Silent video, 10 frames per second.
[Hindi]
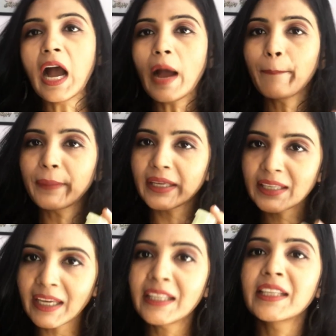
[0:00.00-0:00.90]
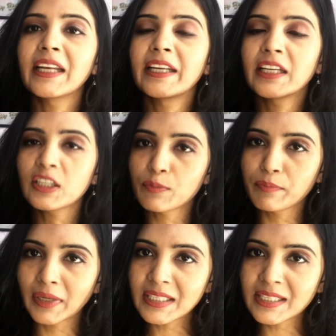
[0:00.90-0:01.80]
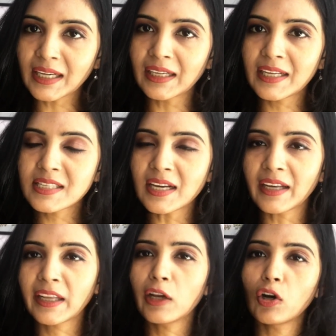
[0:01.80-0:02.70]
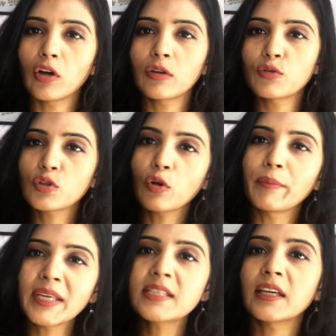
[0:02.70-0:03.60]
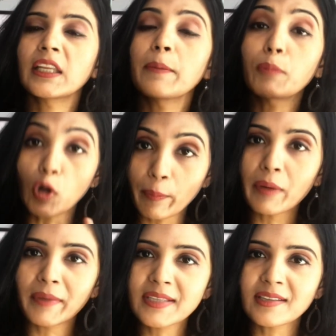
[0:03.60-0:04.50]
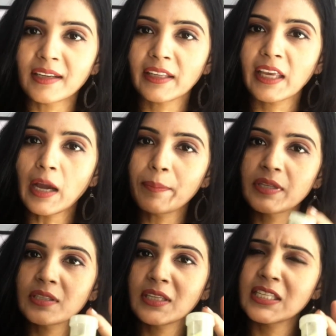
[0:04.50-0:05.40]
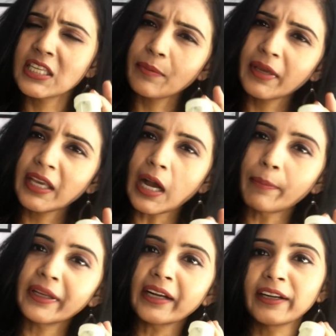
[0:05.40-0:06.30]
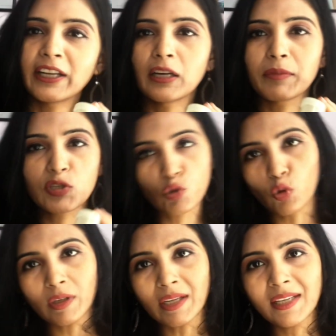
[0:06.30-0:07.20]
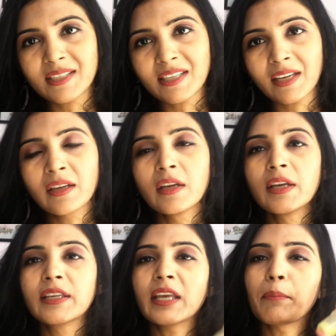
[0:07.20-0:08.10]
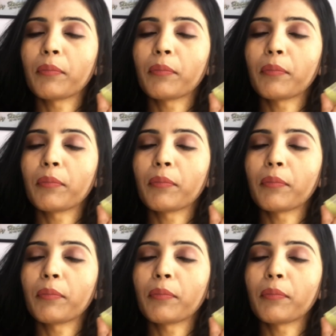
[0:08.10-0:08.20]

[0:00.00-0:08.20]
आप ये इंग्रेडिएंट्स मिक्स कर लें सारे और उसको मिक्स करके प्रॉपर मिक्स करके आप किसी भी अपने कंटेनर में स्टोर कर लीजिए ये